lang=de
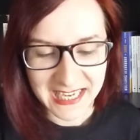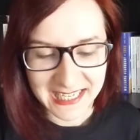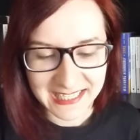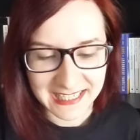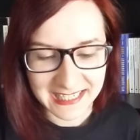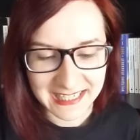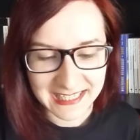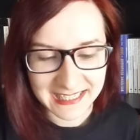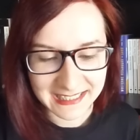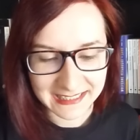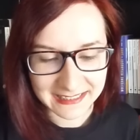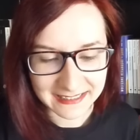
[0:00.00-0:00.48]

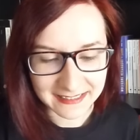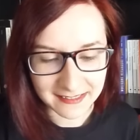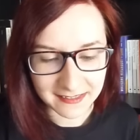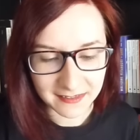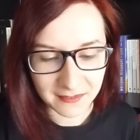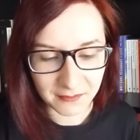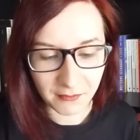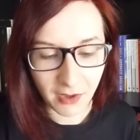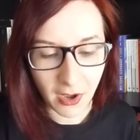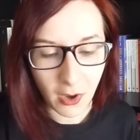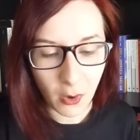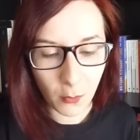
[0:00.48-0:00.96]
Dann drittens,
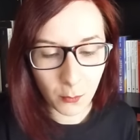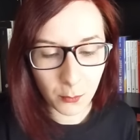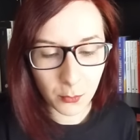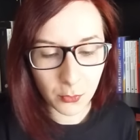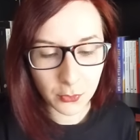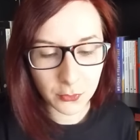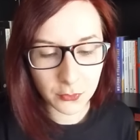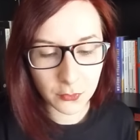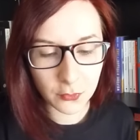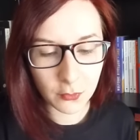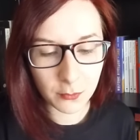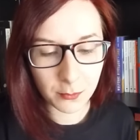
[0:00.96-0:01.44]
warum
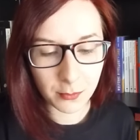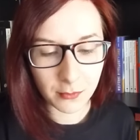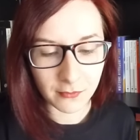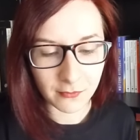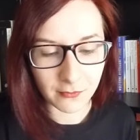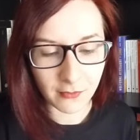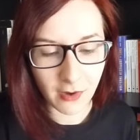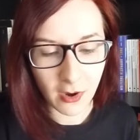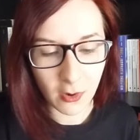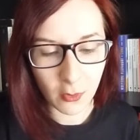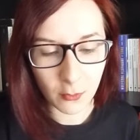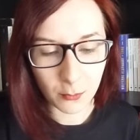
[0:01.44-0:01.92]
Booktube,
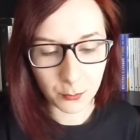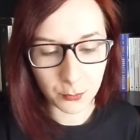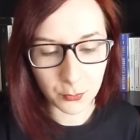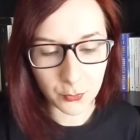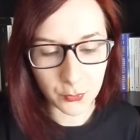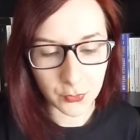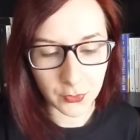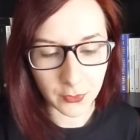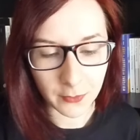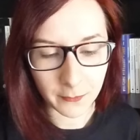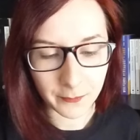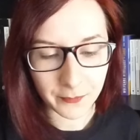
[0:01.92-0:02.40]
warum
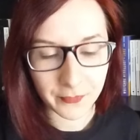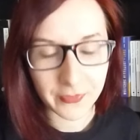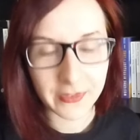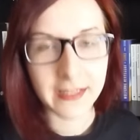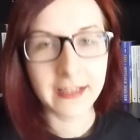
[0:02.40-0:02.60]
Bücher?